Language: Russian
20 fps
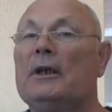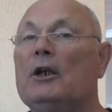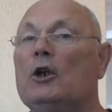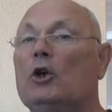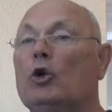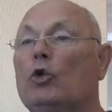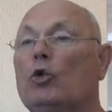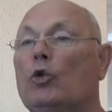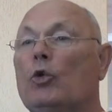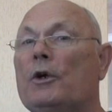И
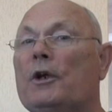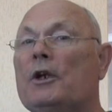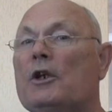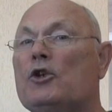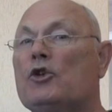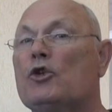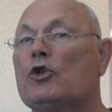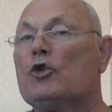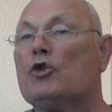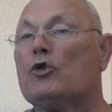
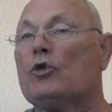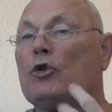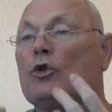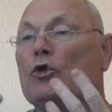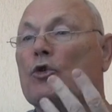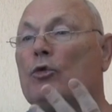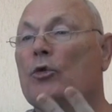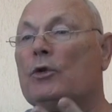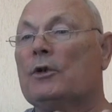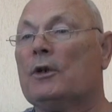горечь еще
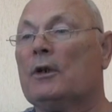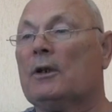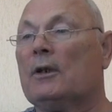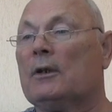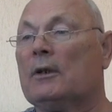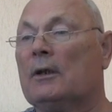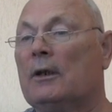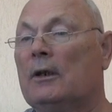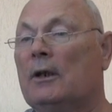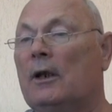что
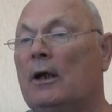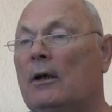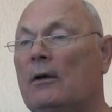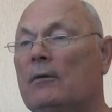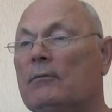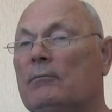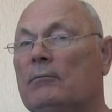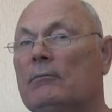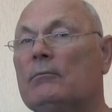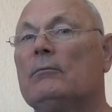делает?
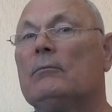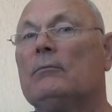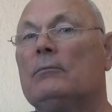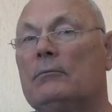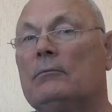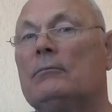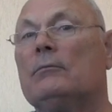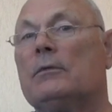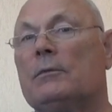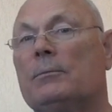Она
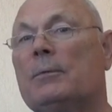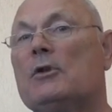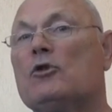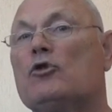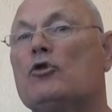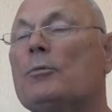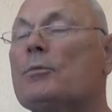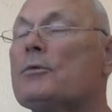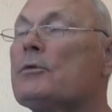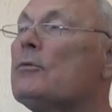
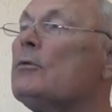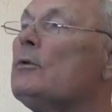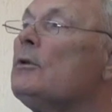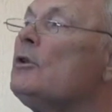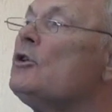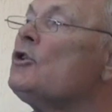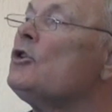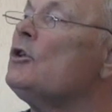способствует и